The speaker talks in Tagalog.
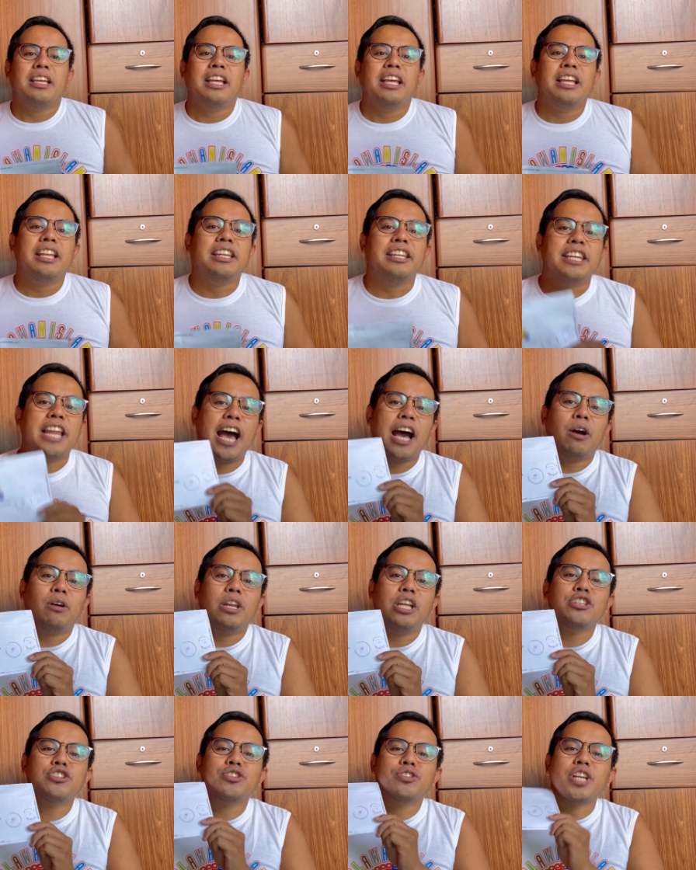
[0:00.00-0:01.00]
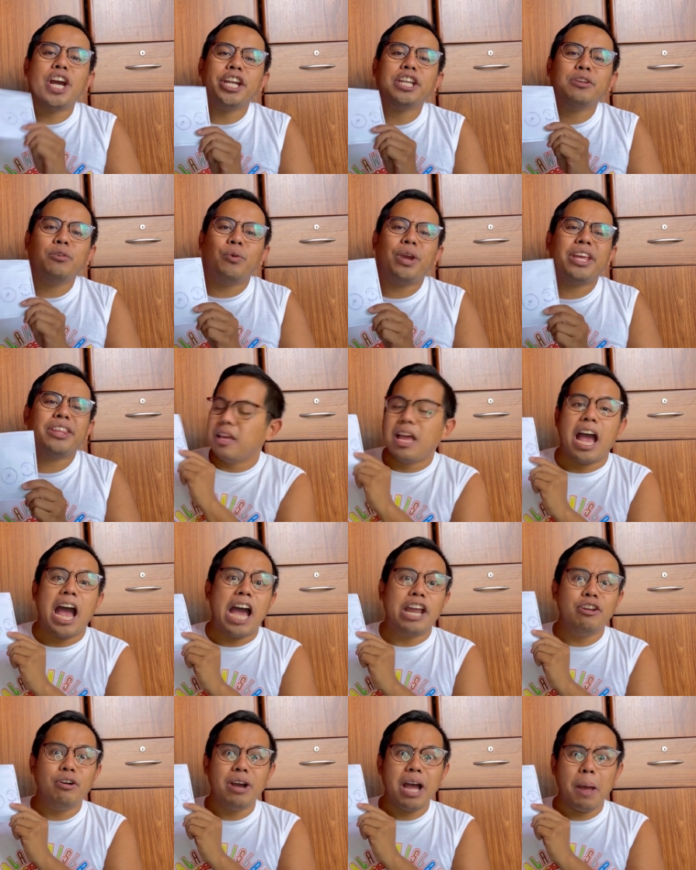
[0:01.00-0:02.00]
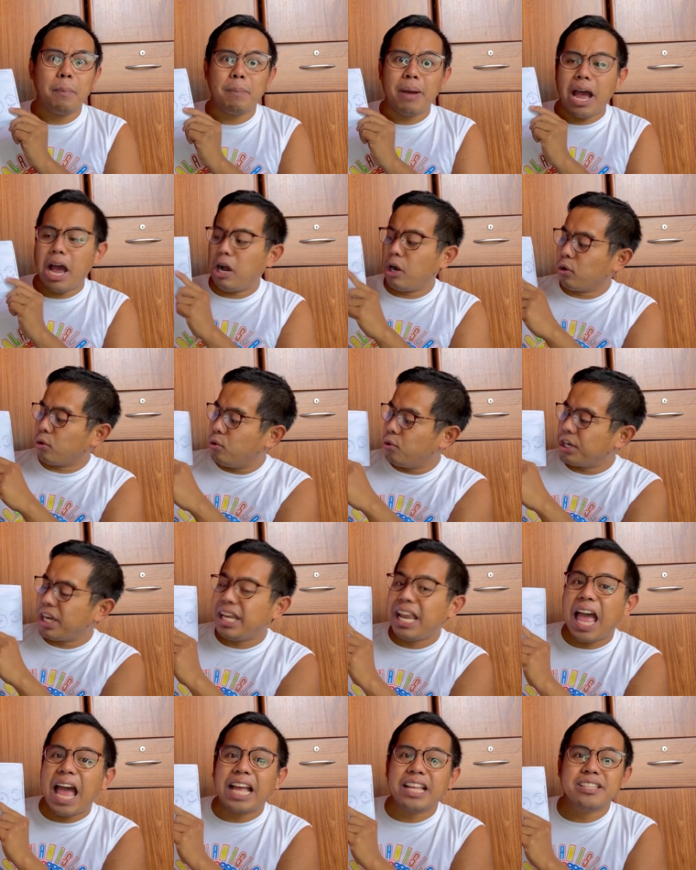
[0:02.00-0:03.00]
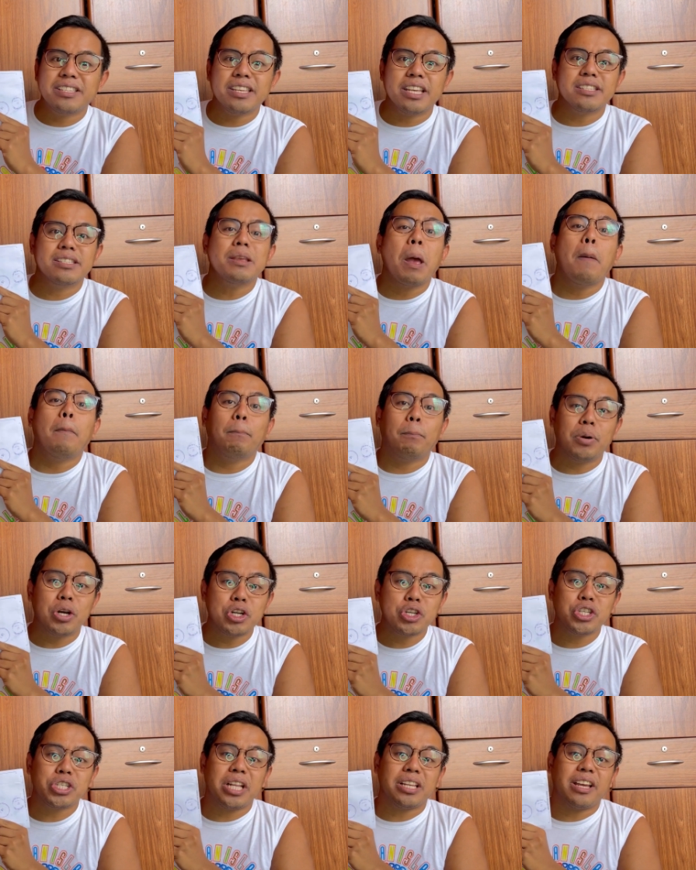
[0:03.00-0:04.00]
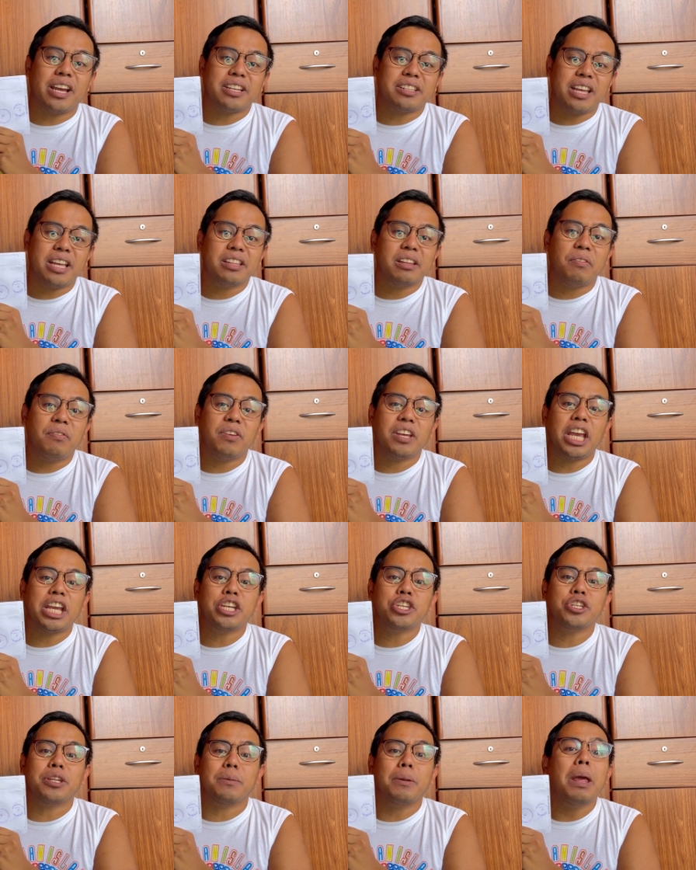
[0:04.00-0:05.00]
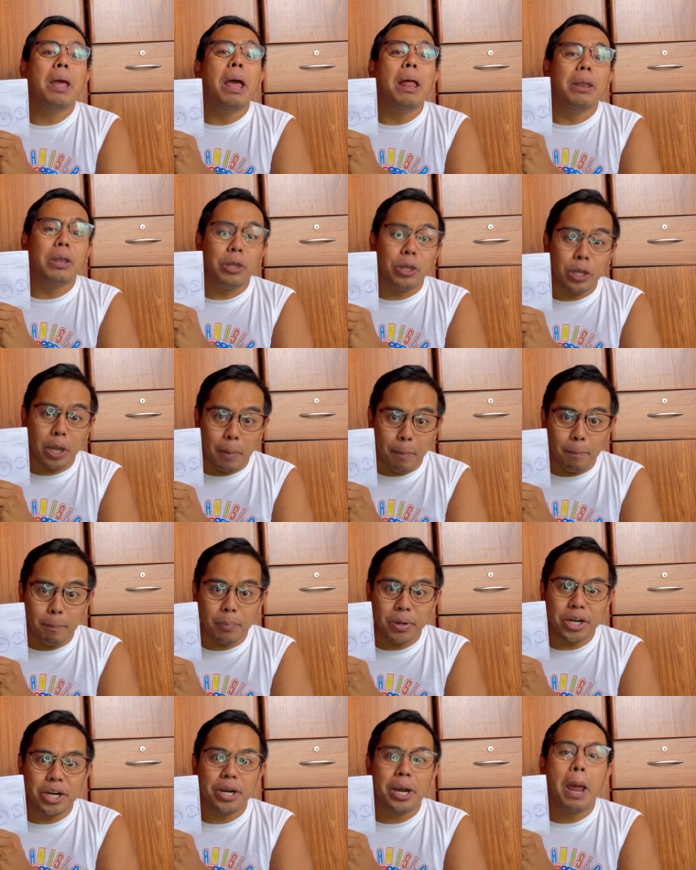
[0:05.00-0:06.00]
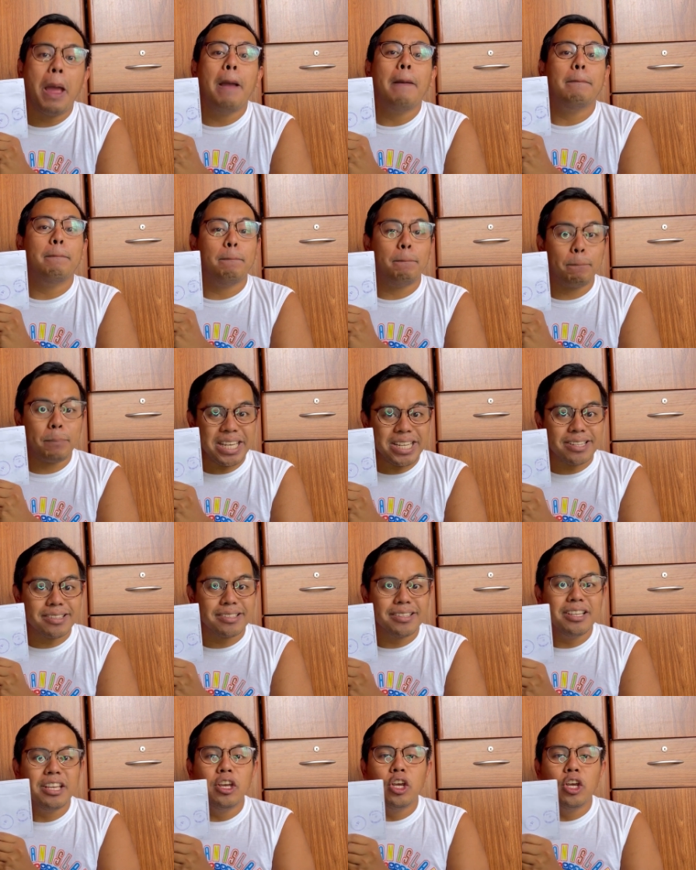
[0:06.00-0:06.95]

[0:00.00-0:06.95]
Now, let's start with ano nga ba ang Google AdSense Personal Identification Number 18.